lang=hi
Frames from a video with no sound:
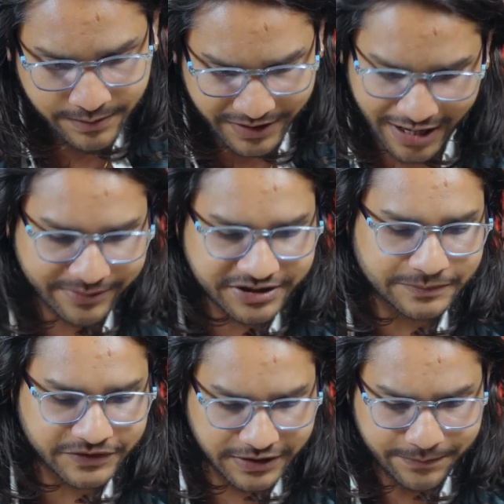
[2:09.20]
प्रणाम
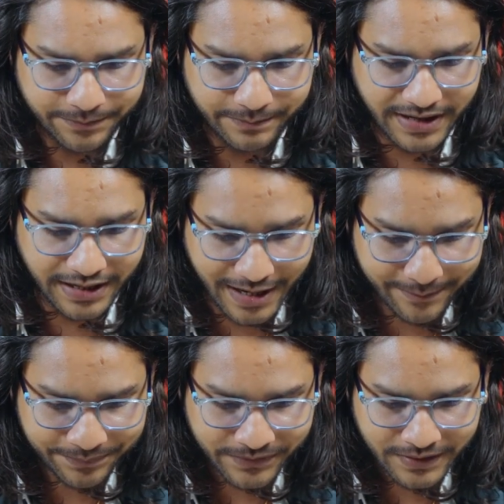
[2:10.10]
ऋषभ सर मेरा
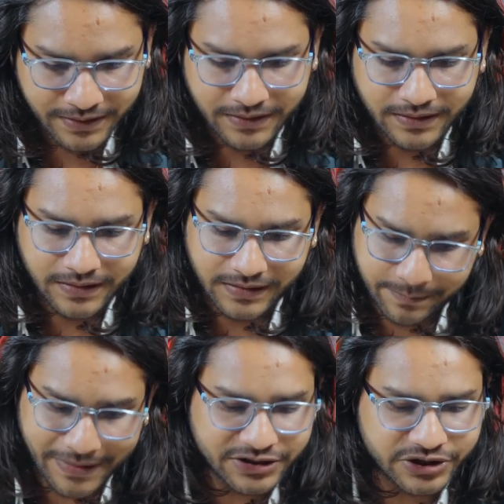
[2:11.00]
नाम
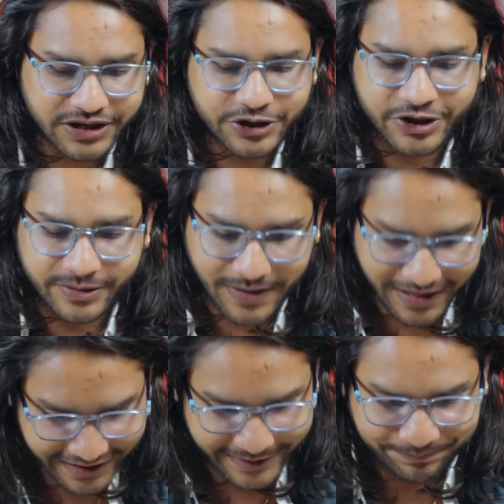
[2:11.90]
दीपांजलि
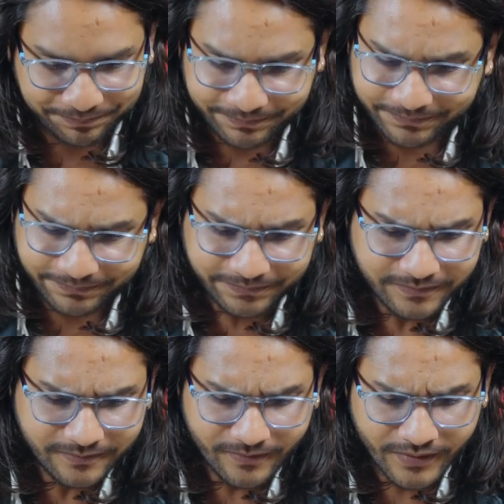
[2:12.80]
शर्मा है
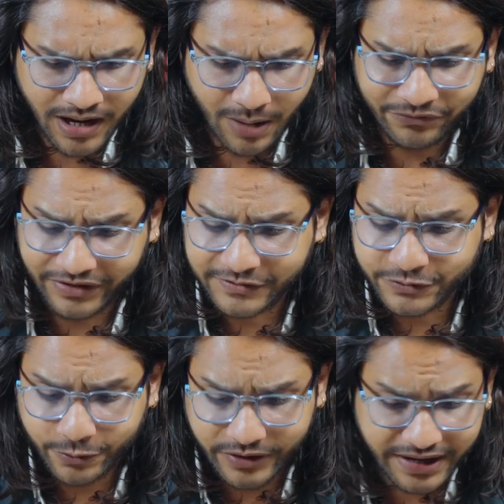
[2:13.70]
आई एम फीलिंग
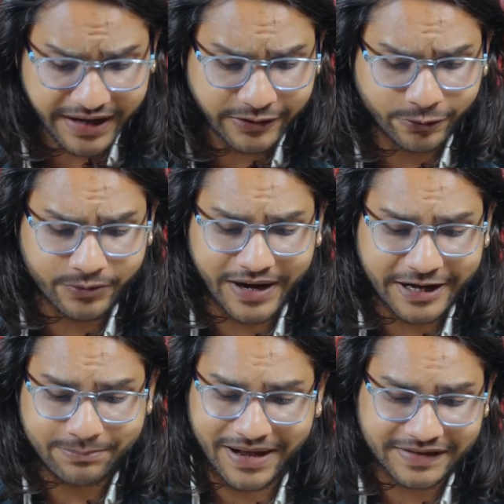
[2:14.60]
सो ग्रेट टू
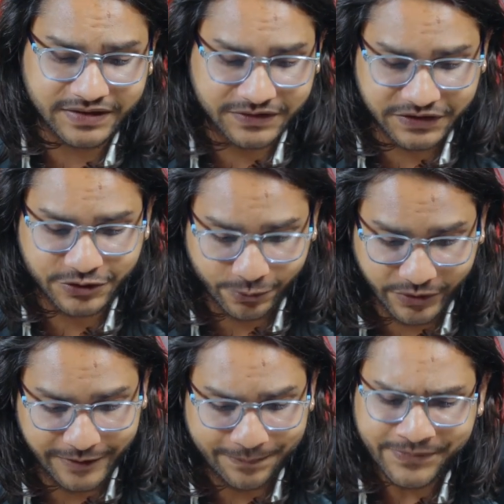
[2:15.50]
राइट माई सक्सेस
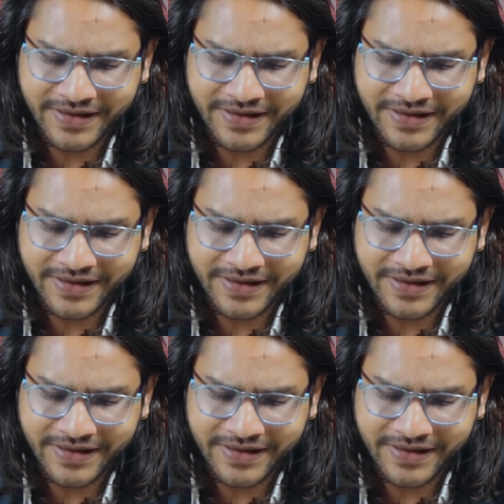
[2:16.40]
स्टोरी